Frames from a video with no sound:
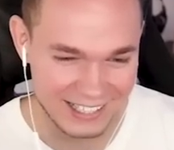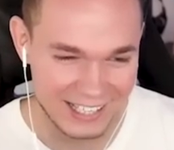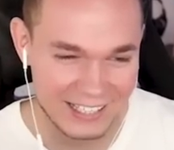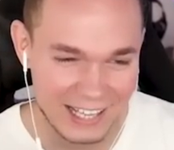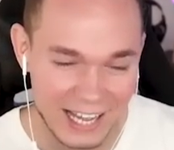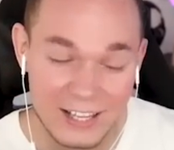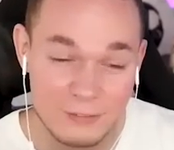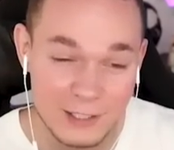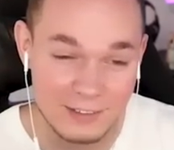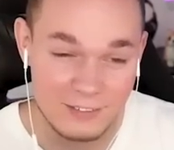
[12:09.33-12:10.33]
geil. Also
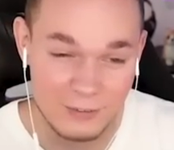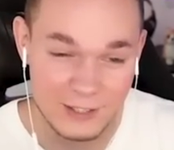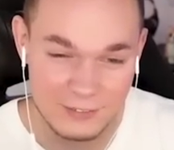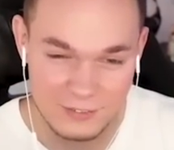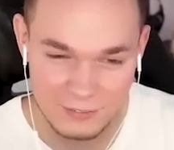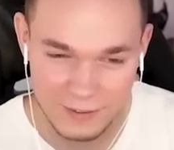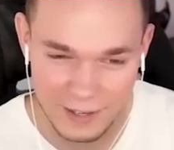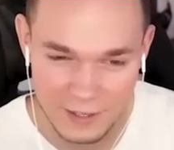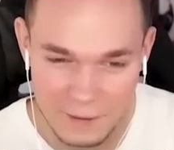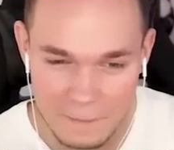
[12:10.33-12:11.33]
wäre jetzt 2 zu
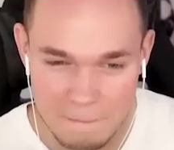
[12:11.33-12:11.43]
2.